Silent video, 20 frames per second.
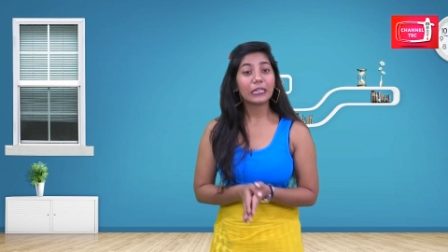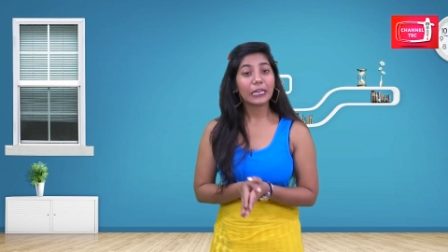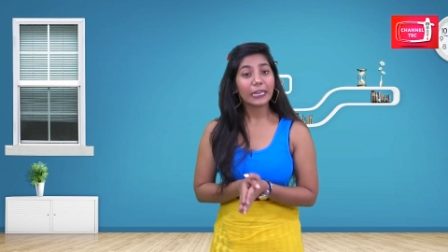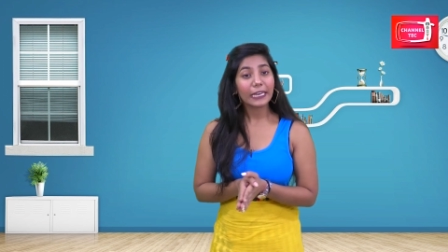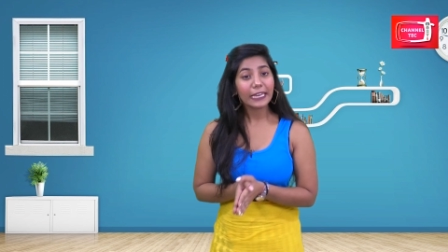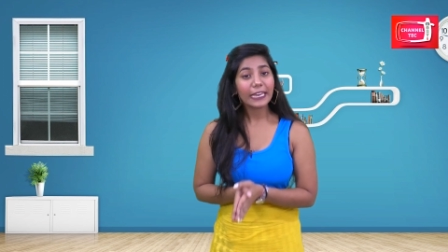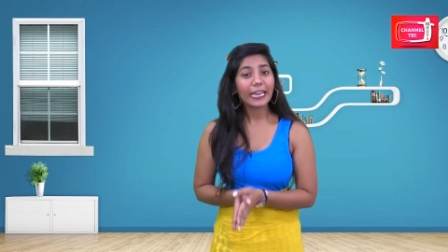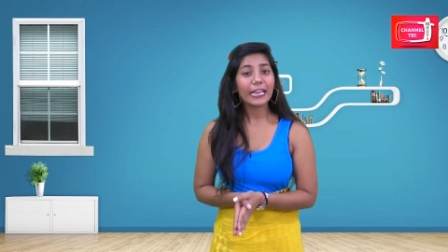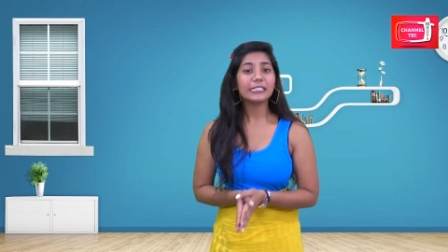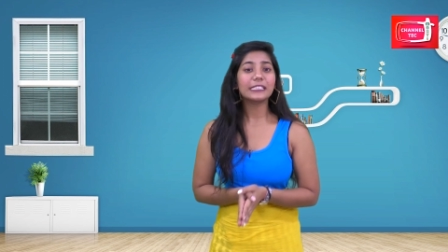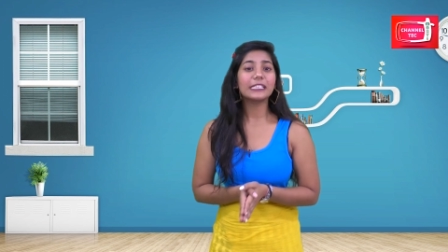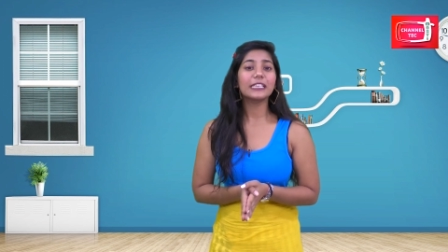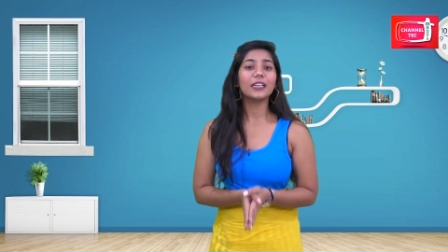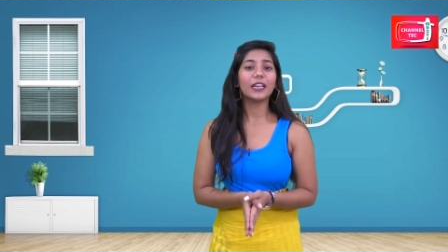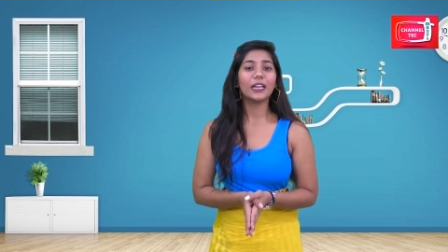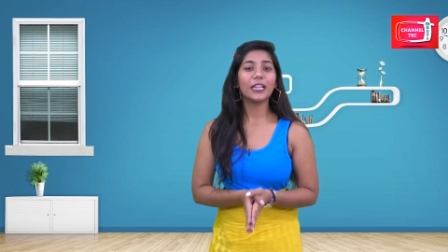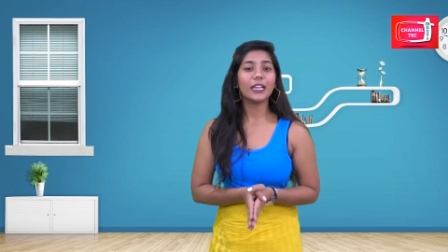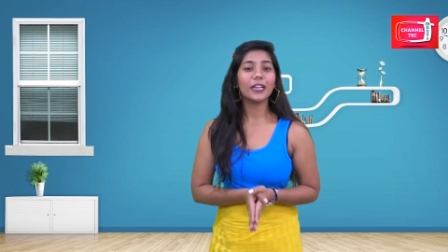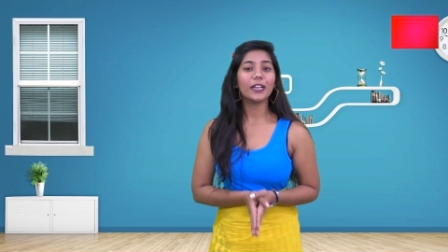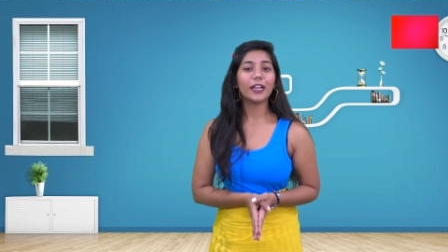कई ऐसे
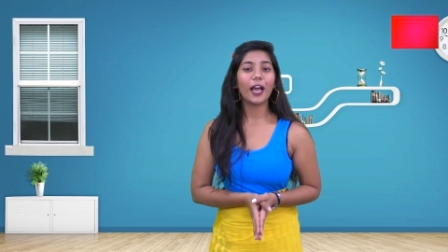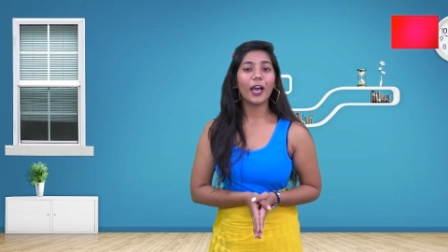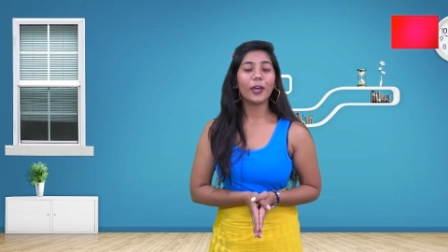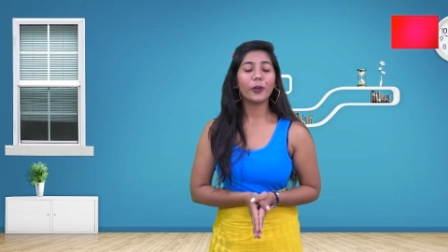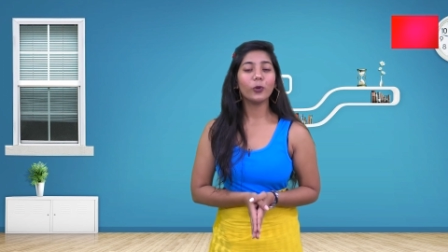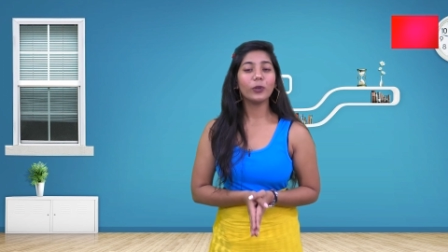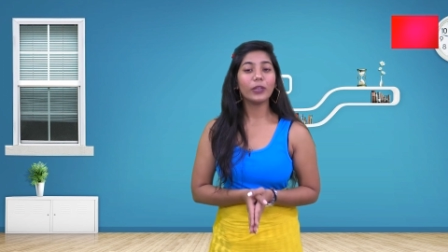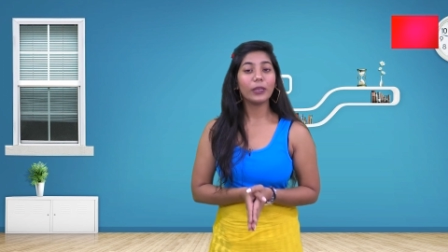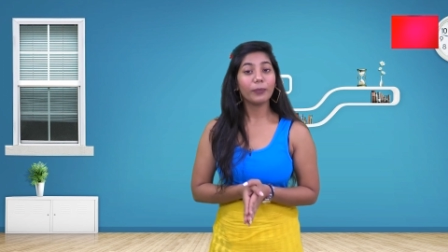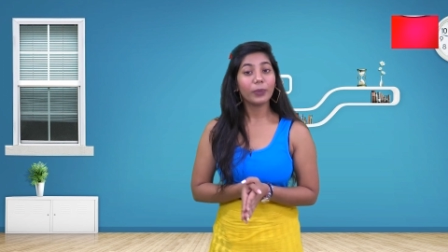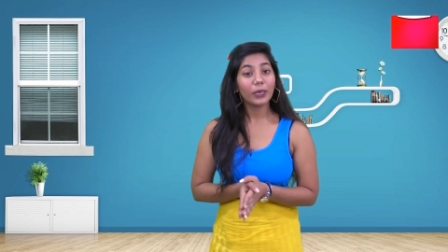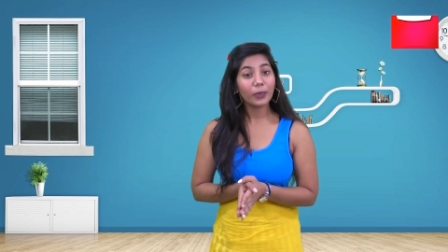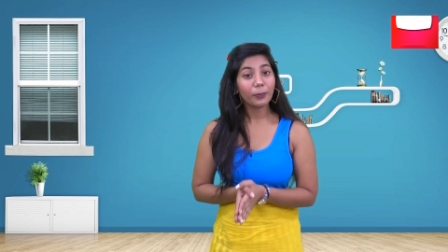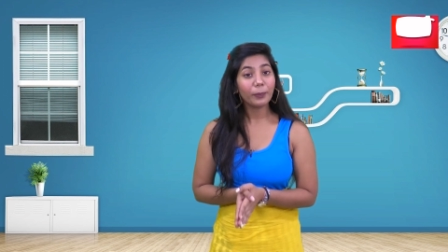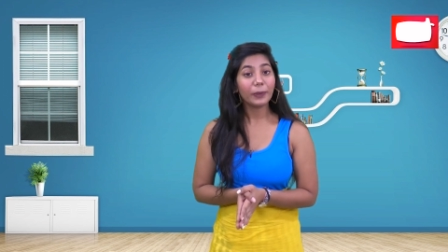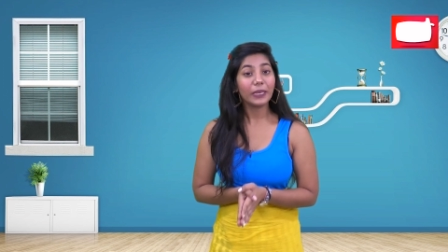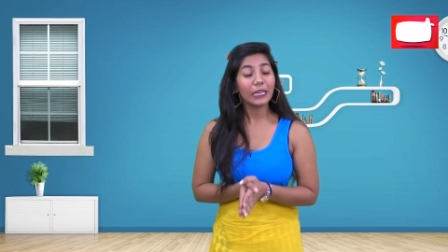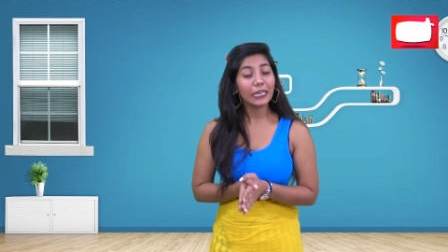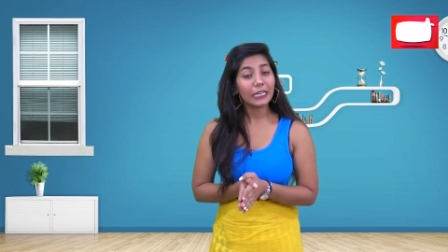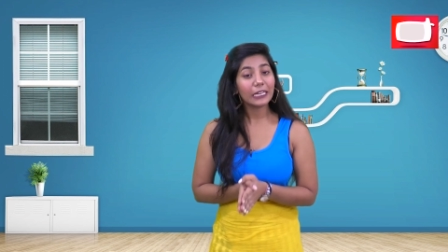कलाकारों ने भी
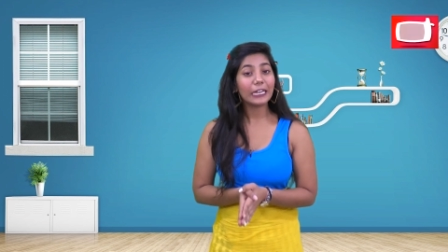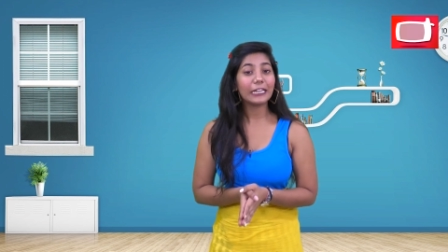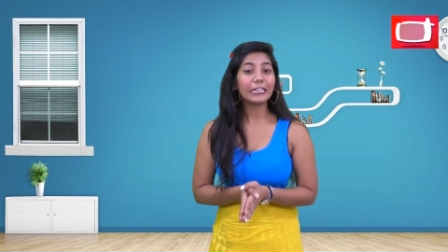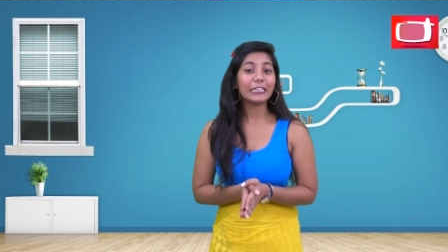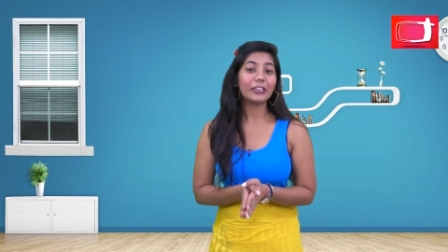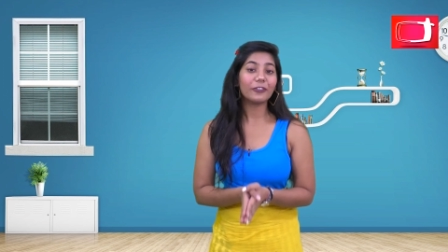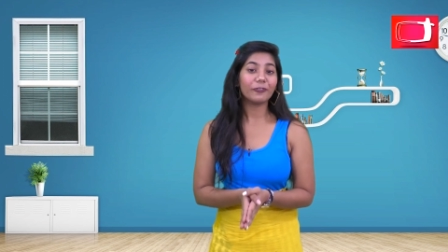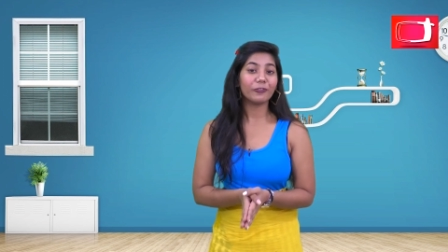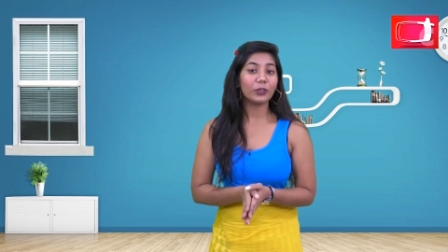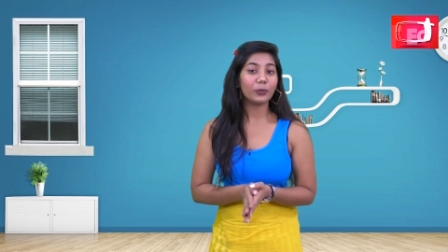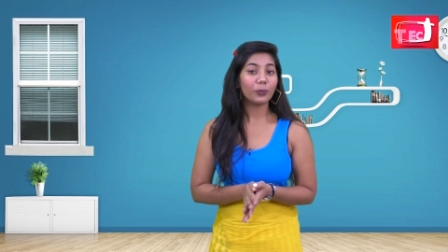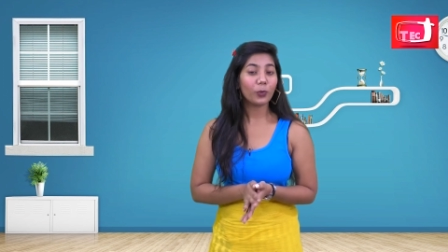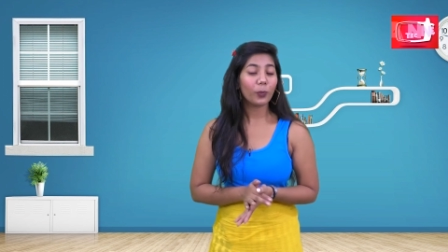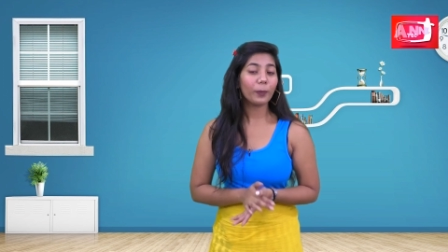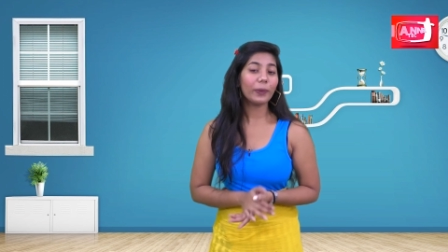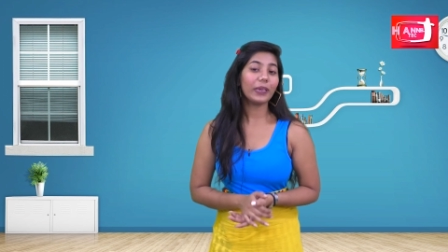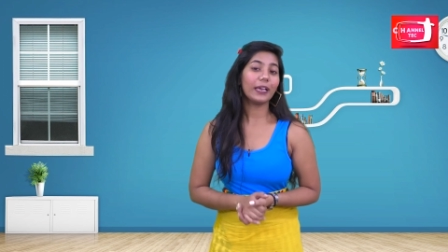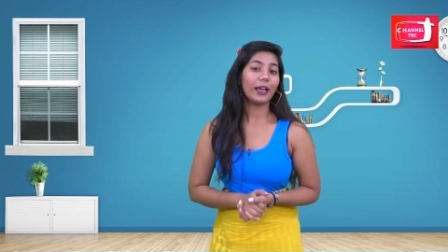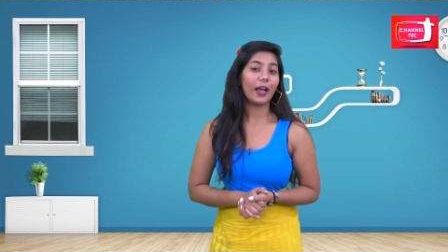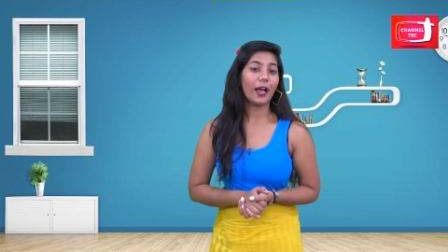बी ग्रेड की फिल्मों
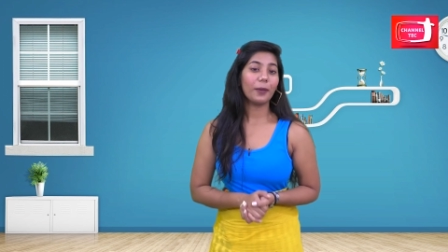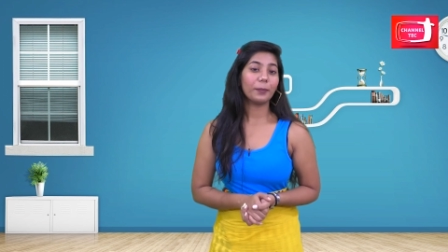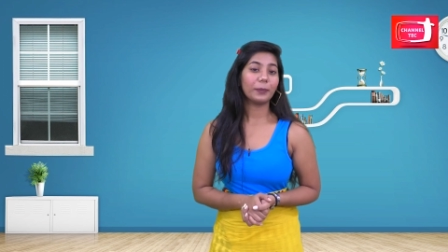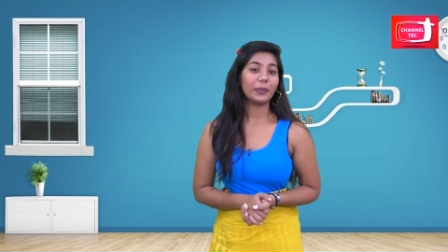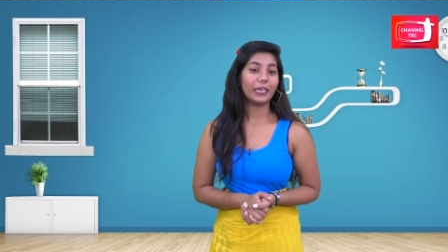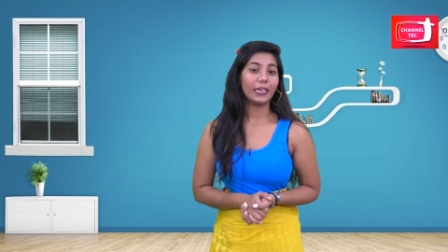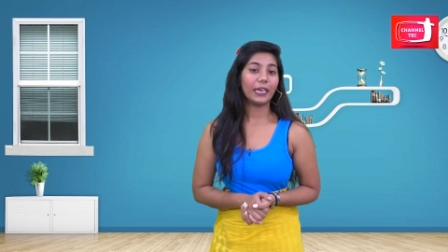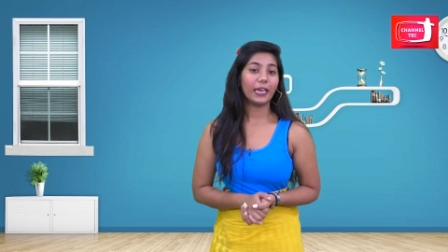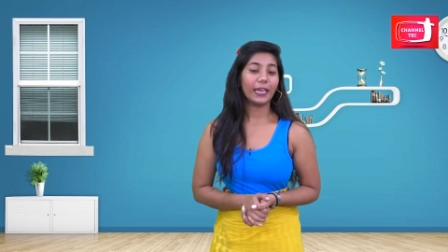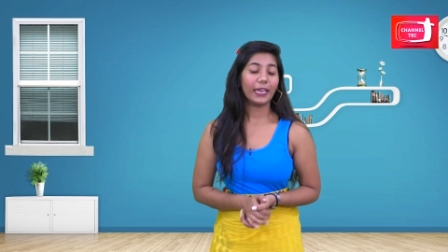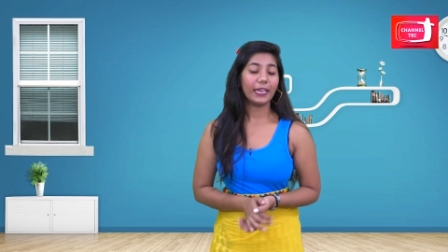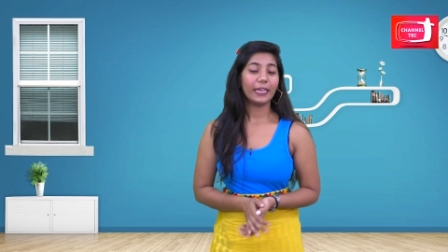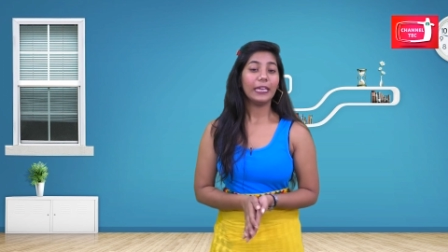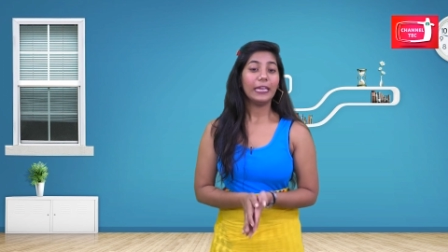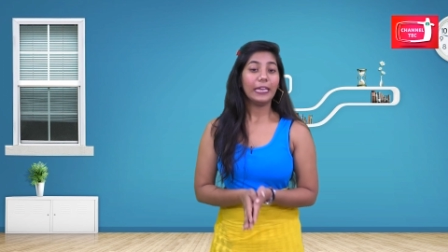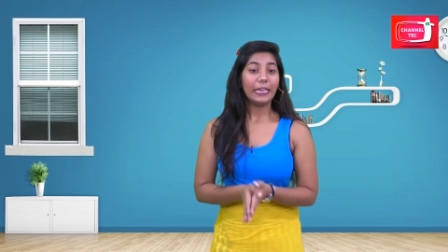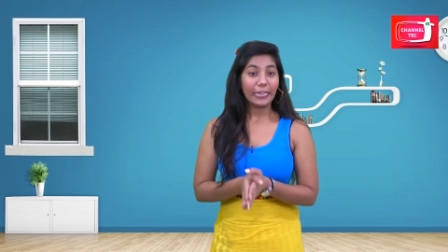में काम किया है